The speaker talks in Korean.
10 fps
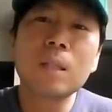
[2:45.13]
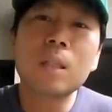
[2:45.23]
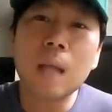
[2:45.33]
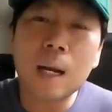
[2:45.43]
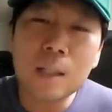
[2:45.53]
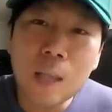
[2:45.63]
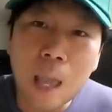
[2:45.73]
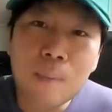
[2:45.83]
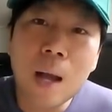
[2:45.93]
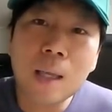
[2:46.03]
민트 약간
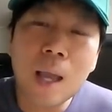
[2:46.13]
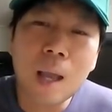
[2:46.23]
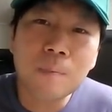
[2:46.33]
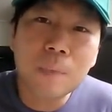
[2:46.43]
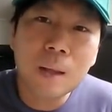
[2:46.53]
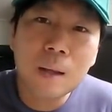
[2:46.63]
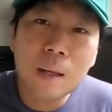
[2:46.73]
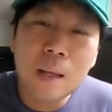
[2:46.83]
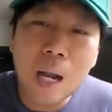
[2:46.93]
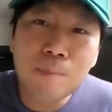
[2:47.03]
이게 애매한 게
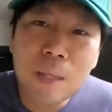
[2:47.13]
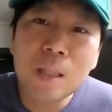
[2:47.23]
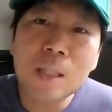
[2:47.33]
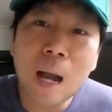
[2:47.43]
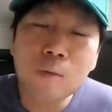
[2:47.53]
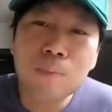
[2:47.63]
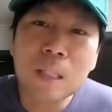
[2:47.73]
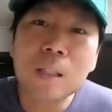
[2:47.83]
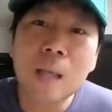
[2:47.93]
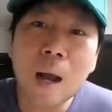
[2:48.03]
약간 민트 향
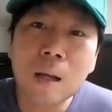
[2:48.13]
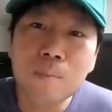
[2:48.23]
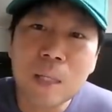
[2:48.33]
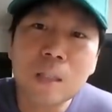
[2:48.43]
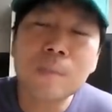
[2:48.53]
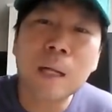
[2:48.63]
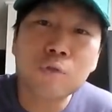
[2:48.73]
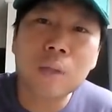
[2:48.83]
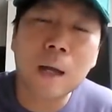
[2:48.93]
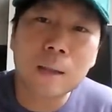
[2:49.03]
민트 향 민트
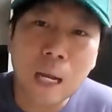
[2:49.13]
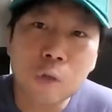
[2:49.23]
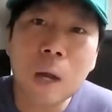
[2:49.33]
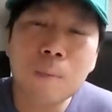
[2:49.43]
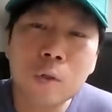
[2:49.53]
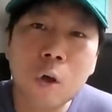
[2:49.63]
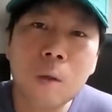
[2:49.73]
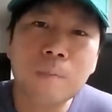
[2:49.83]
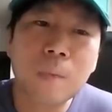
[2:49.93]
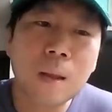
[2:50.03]
맛도 나, 나기도
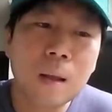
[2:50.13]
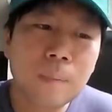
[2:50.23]
하면서